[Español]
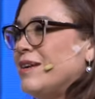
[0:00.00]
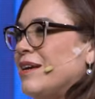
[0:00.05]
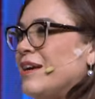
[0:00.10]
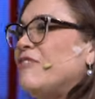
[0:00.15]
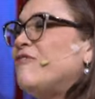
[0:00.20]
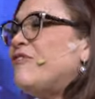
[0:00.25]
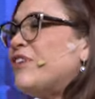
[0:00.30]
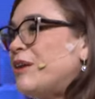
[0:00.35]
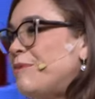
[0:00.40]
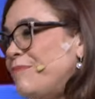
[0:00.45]

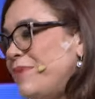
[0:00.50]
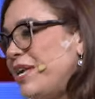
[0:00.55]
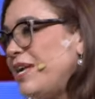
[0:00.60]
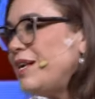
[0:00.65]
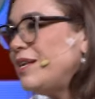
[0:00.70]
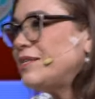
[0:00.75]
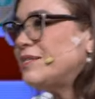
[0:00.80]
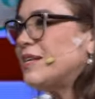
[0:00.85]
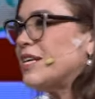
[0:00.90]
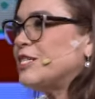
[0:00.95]

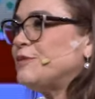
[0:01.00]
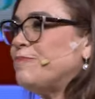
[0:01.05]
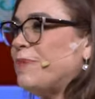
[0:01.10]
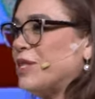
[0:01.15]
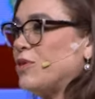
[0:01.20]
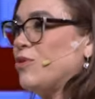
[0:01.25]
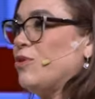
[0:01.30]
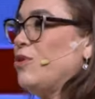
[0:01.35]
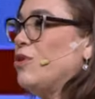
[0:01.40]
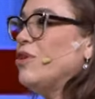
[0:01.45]
enfermizas,
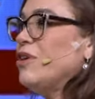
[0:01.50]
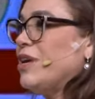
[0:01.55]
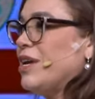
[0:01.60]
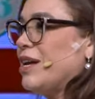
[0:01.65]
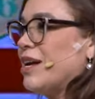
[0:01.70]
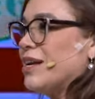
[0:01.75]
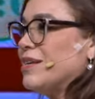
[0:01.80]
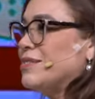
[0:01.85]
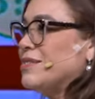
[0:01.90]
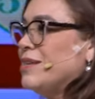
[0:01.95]

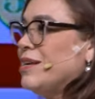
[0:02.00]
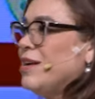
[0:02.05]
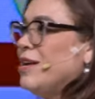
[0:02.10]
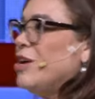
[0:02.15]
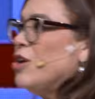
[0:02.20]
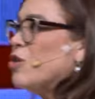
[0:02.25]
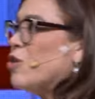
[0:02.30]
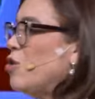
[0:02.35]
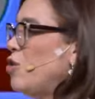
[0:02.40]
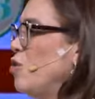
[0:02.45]
patológicas,
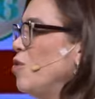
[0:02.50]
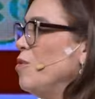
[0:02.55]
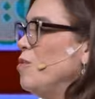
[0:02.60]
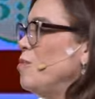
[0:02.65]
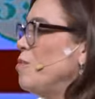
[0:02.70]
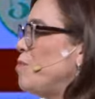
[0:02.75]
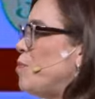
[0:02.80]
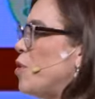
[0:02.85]
con un